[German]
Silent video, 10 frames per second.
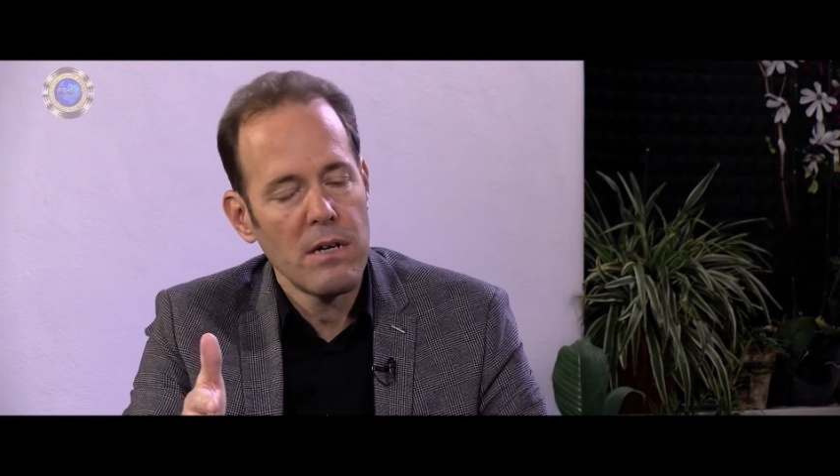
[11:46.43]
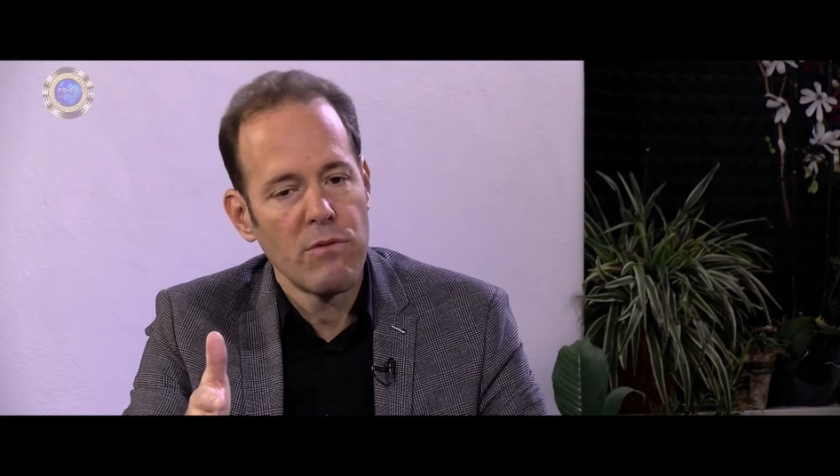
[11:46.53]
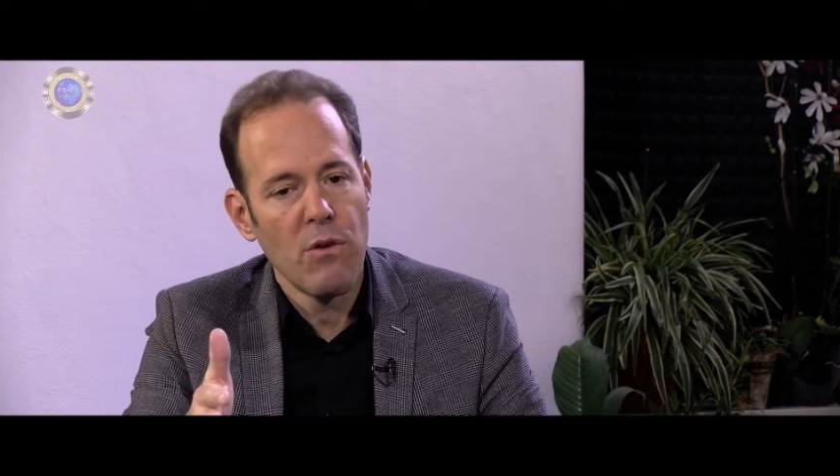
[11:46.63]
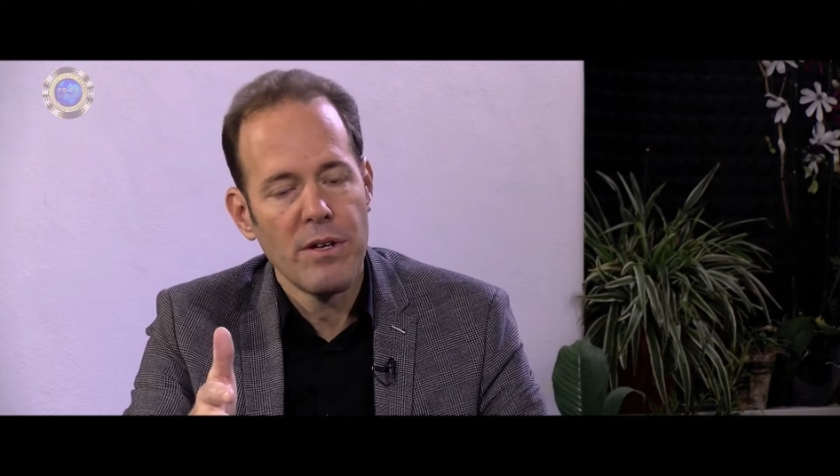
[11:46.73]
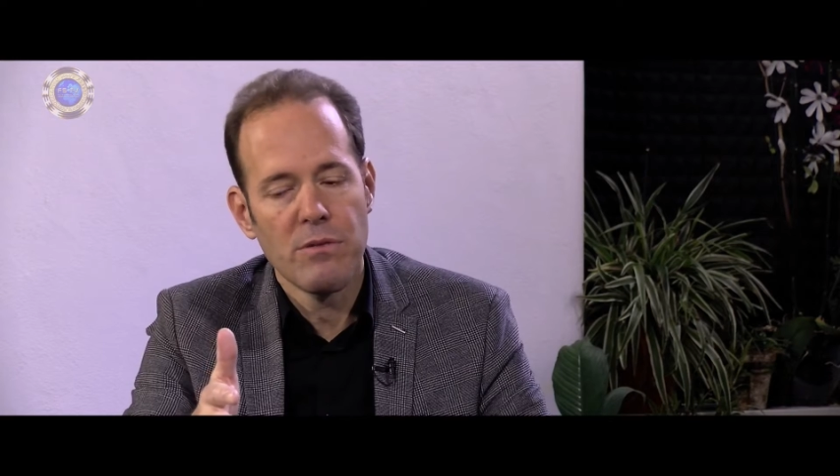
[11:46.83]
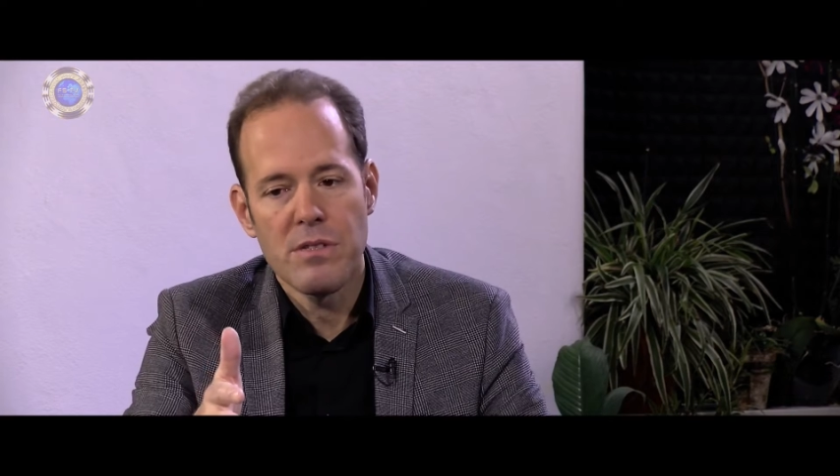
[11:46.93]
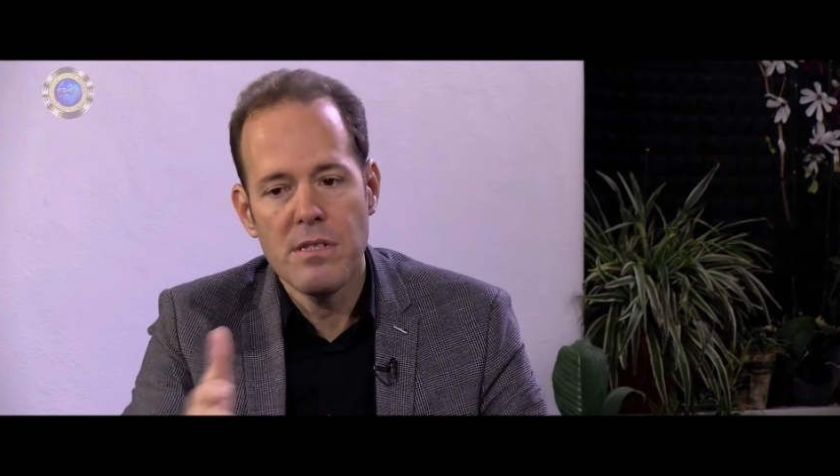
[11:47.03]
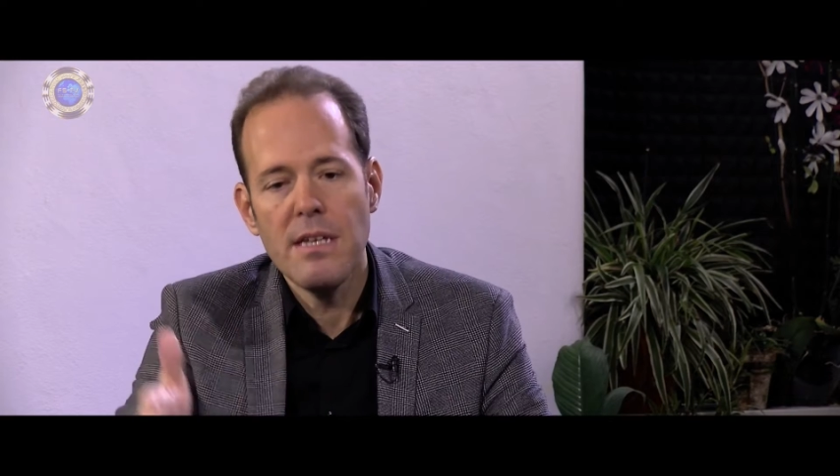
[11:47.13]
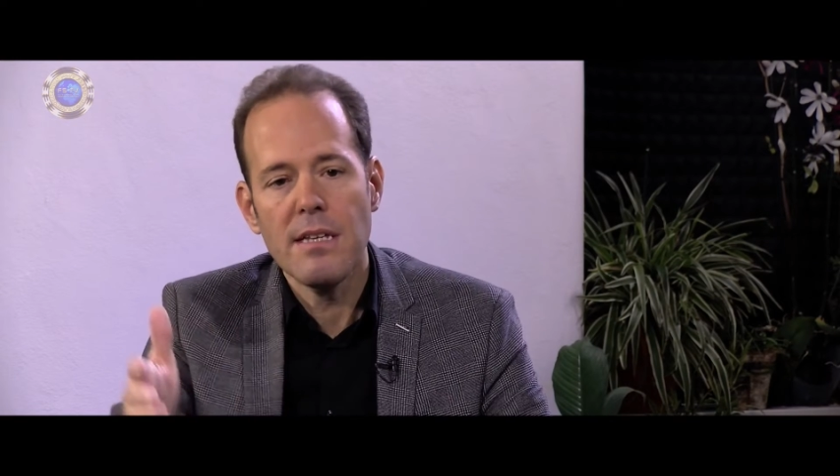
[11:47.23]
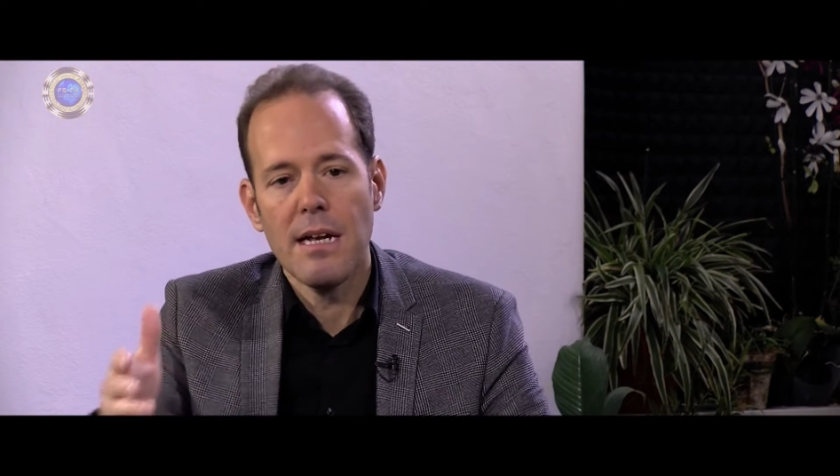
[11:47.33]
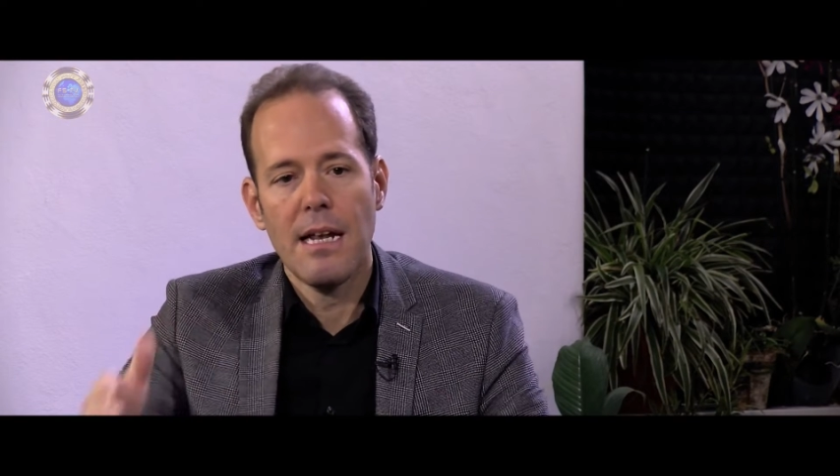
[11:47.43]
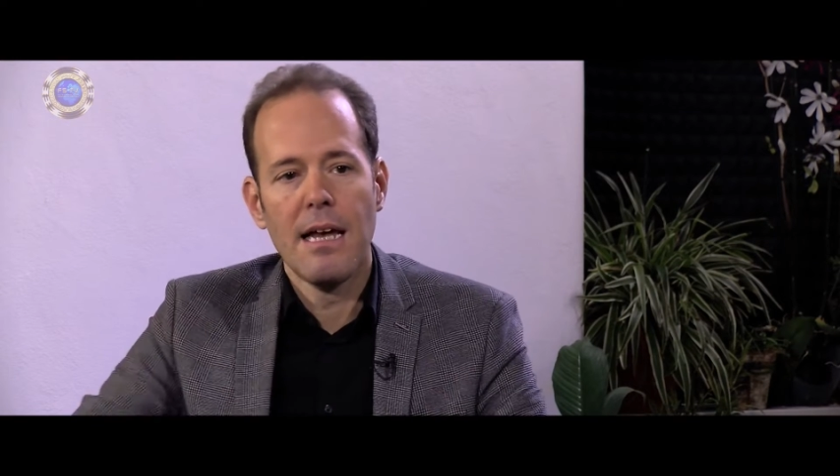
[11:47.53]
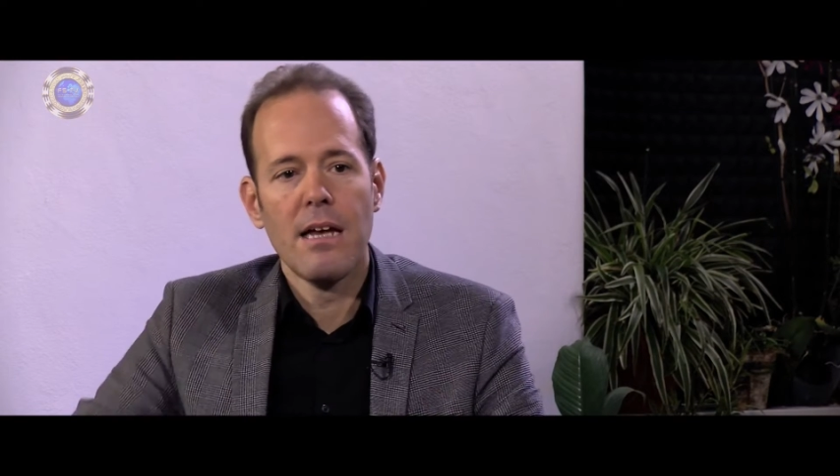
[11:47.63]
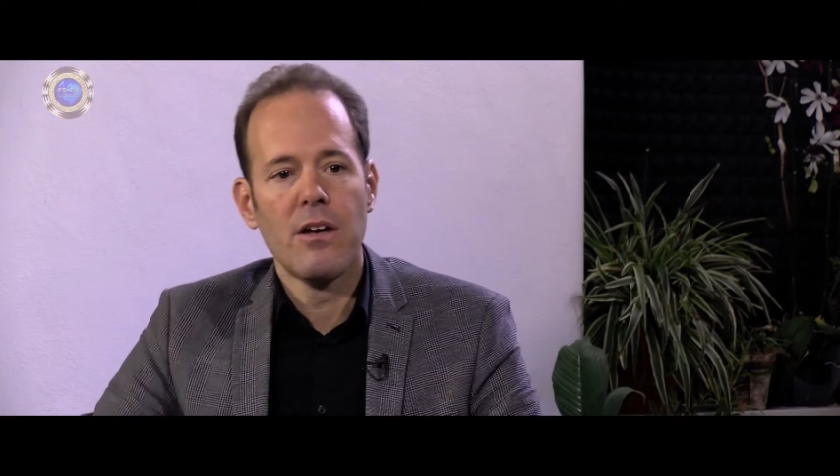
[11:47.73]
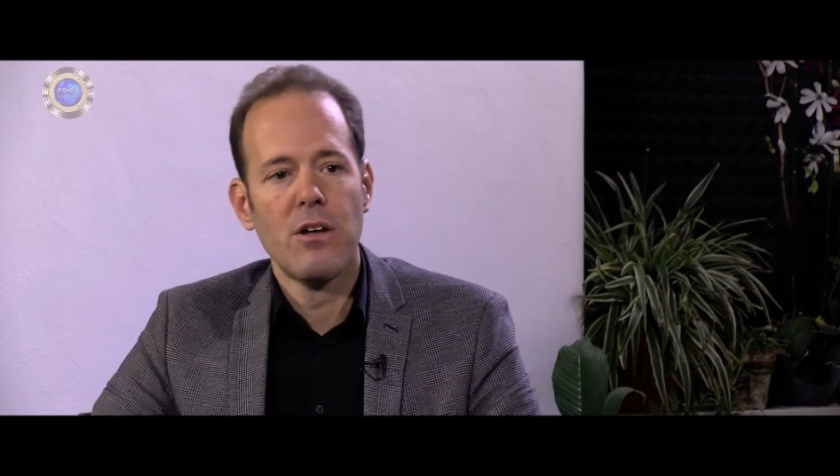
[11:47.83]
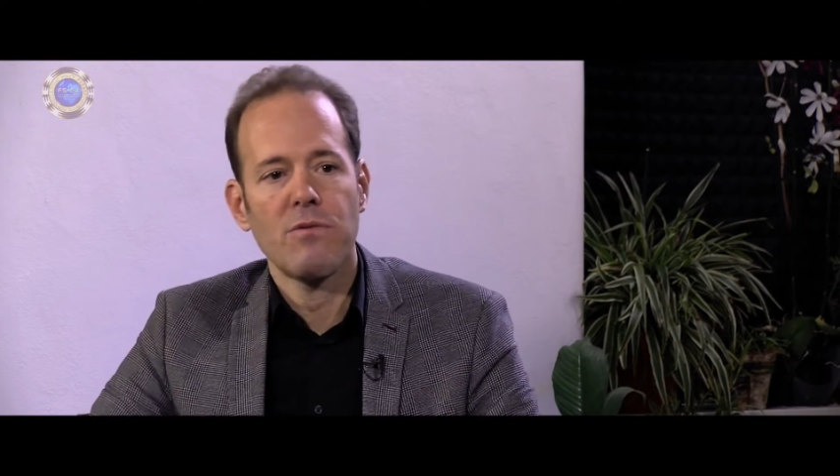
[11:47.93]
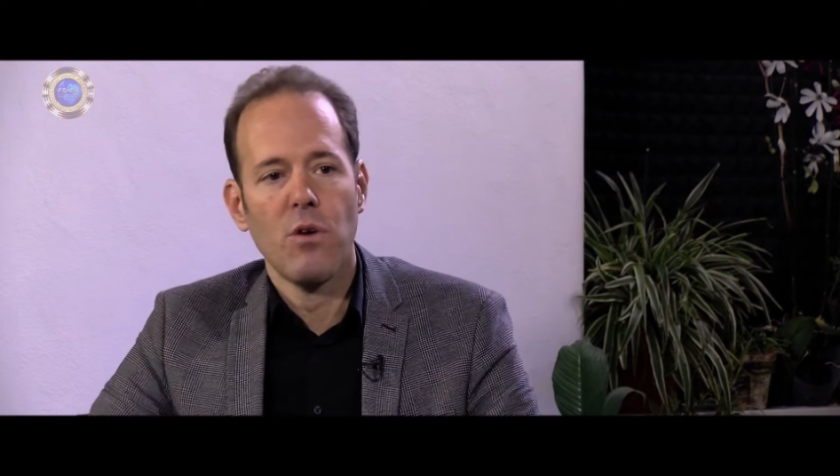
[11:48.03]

wo wir uns nicht erklären können,